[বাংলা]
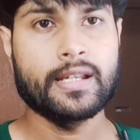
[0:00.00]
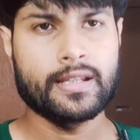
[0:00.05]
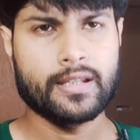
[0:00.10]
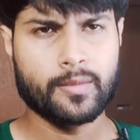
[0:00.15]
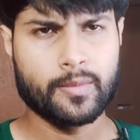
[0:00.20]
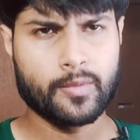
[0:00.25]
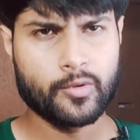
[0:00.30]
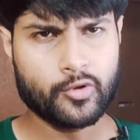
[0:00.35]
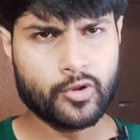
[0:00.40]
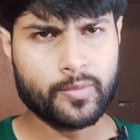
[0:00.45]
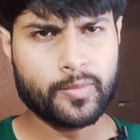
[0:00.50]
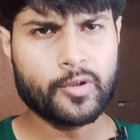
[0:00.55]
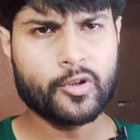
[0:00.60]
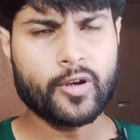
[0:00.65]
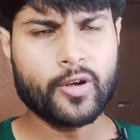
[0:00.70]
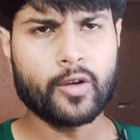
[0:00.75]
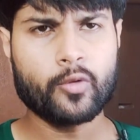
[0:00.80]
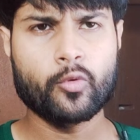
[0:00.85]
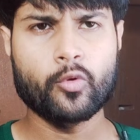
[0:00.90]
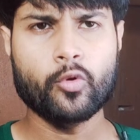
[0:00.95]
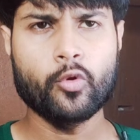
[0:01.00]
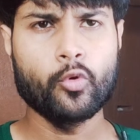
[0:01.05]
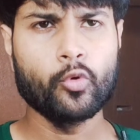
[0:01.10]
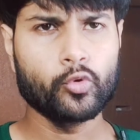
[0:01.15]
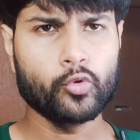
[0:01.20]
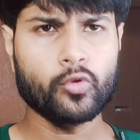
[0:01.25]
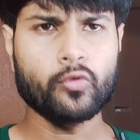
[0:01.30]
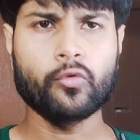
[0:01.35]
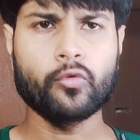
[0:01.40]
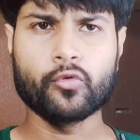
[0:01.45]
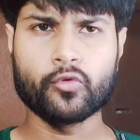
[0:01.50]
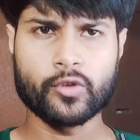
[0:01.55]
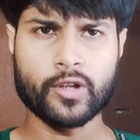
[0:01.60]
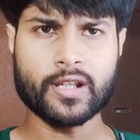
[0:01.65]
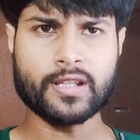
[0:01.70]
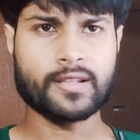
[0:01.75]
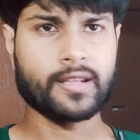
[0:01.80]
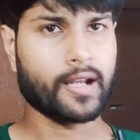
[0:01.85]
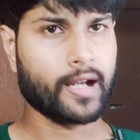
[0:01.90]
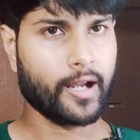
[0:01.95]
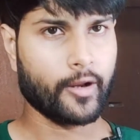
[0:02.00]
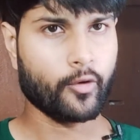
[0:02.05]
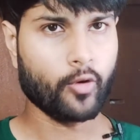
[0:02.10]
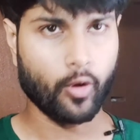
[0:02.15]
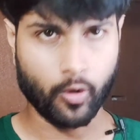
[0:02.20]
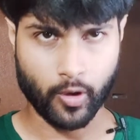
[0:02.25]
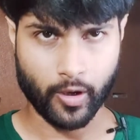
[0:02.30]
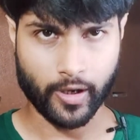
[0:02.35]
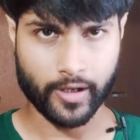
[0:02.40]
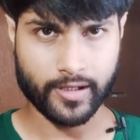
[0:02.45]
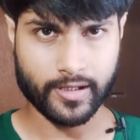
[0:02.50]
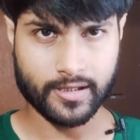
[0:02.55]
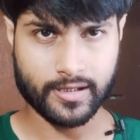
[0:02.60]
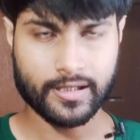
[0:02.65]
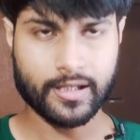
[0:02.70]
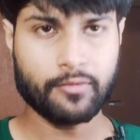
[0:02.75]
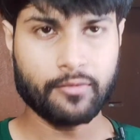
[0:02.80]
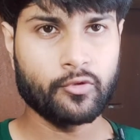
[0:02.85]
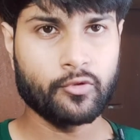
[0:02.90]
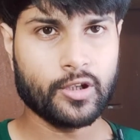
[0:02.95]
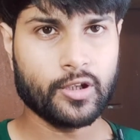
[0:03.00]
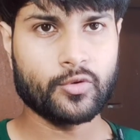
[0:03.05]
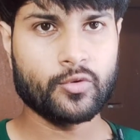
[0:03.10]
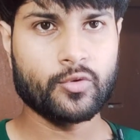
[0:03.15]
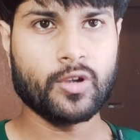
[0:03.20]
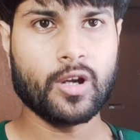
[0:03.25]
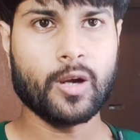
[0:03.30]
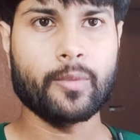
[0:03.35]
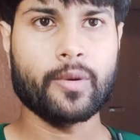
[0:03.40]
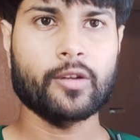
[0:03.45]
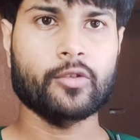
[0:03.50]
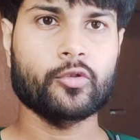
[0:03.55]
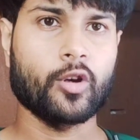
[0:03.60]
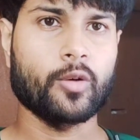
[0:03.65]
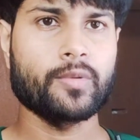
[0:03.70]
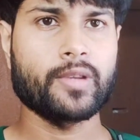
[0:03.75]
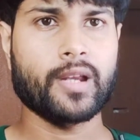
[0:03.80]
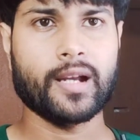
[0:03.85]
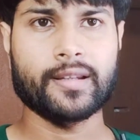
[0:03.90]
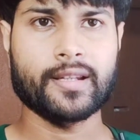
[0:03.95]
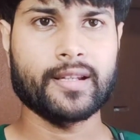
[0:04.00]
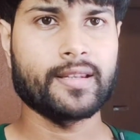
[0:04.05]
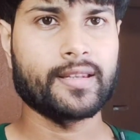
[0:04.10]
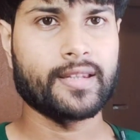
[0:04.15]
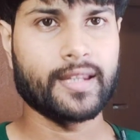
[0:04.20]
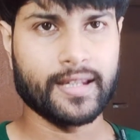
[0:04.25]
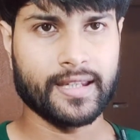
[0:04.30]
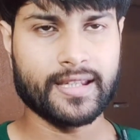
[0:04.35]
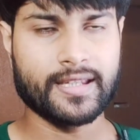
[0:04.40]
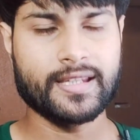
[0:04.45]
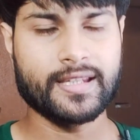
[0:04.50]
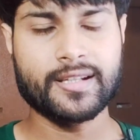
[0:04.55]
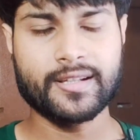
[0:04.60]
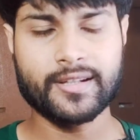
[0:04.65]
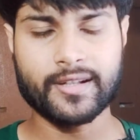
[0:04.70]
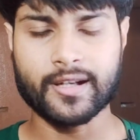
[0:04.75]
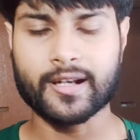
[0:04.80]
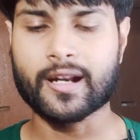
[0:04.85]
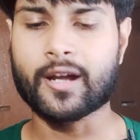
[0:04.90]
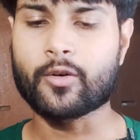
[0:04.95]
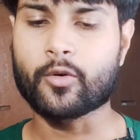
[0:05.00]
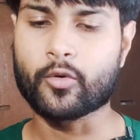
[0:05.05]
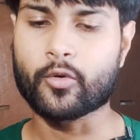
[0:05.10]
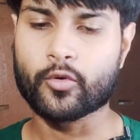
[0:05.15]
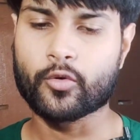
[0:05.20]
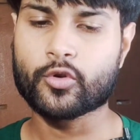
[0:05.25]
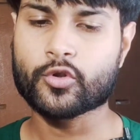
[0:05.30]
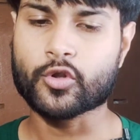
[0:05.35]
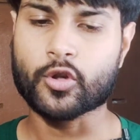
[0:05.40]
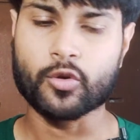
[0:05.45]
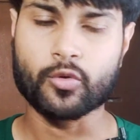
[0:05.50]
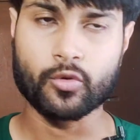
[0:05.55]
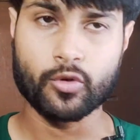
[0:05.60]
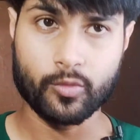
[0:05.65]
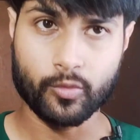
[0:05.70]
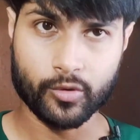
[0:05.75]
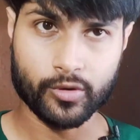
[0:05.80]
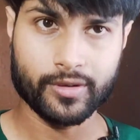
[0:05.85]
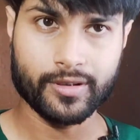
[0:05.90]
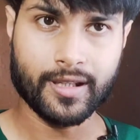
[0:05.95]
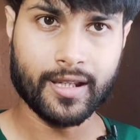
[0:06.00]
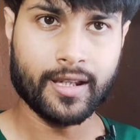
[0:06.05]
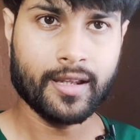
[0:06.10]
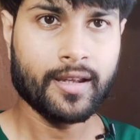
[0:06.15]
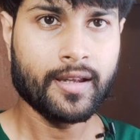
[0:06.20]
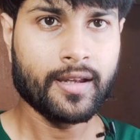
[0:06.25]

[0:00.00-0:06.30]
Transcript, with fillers: যে মিউজিক ভিডিওটায় কোনো নতুন ফুটেজ দেখানো হয়নি যে ফুটেজগুলো আমরা সব জায়গা থেকে দেখেছি ট্রেলার অন্য সংগুলোর মধ্যে